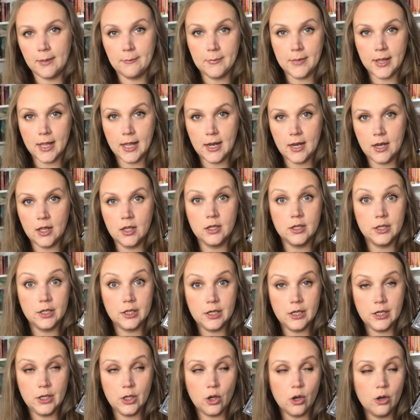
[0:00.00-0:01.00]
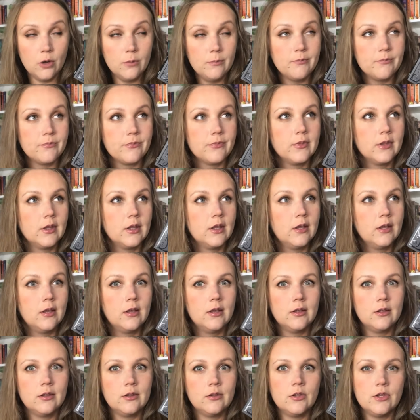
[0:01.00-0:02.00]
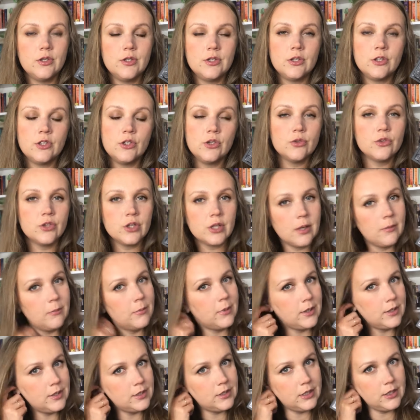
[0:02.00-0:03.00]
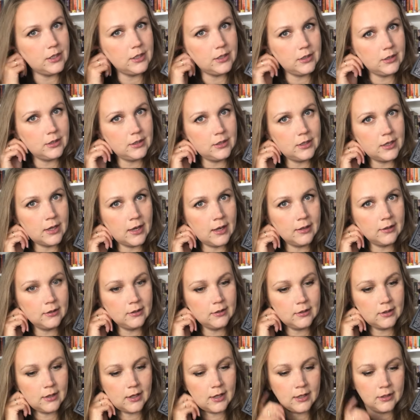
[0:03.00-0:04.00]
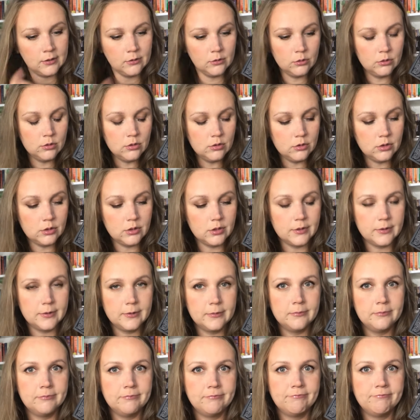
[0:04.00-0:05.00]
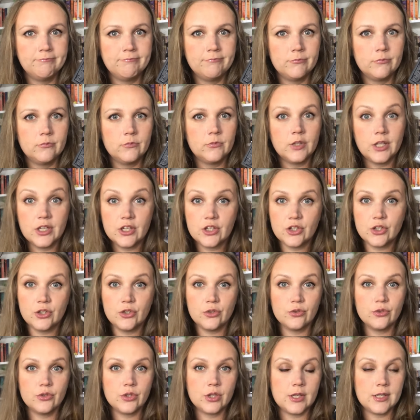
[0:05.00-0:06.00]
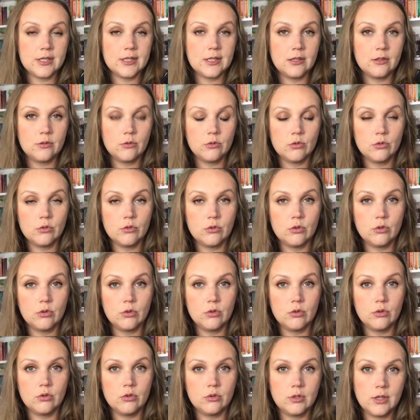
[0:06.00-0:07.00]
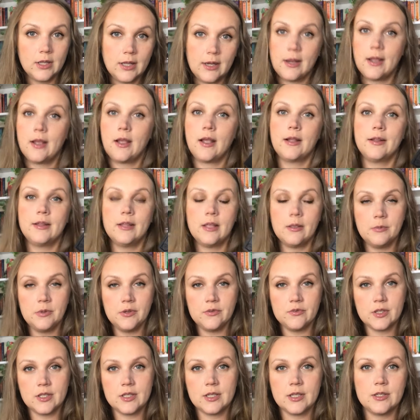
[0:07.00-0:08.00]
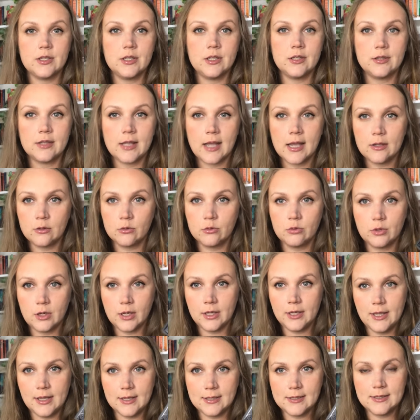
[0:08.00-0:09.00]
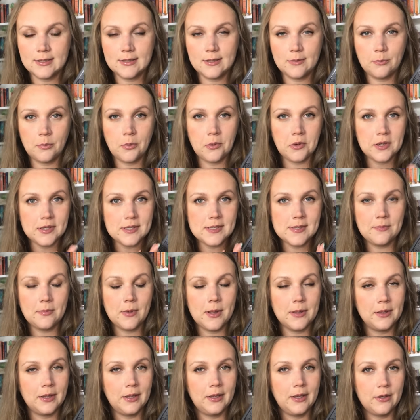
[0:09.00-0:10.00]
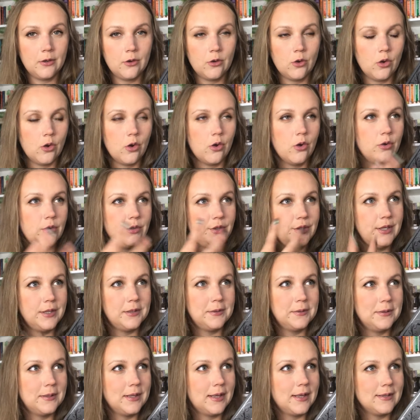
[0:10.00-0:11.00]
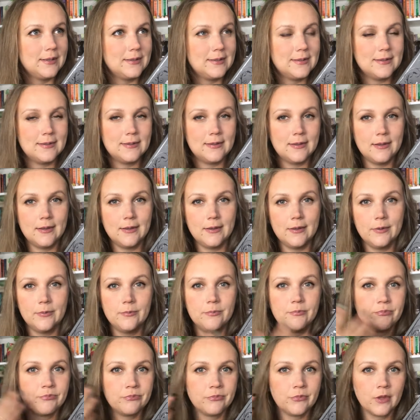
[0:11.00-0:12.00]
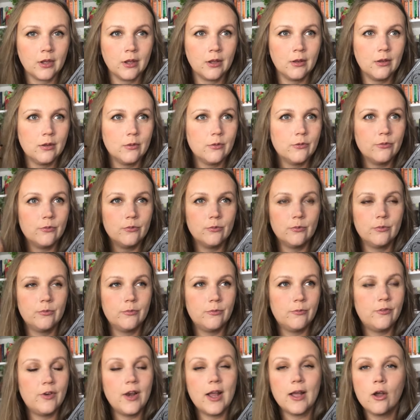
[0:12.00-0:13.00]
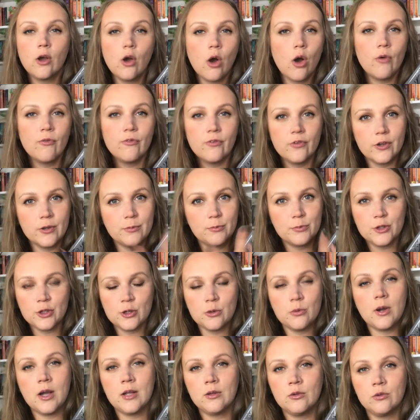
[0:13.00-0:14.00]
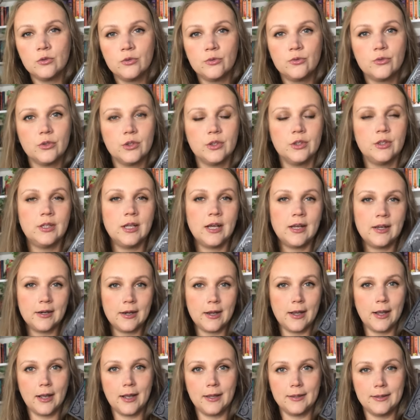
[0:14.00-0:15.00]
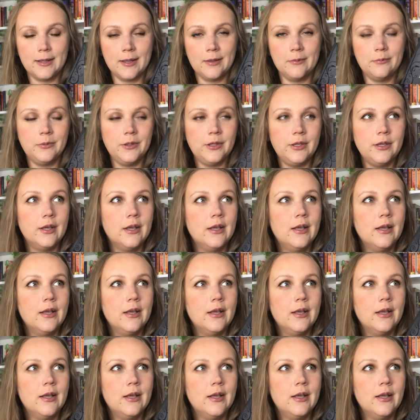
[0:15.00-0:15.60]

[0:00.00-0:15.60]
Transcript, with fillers: mm, Rio, to jest książka bardziej young adult, też książka z gatunku Dark Academy, w zasadzie ta, która jest pokazywana jako jedna z y, flagowych przykładów Dark Academy.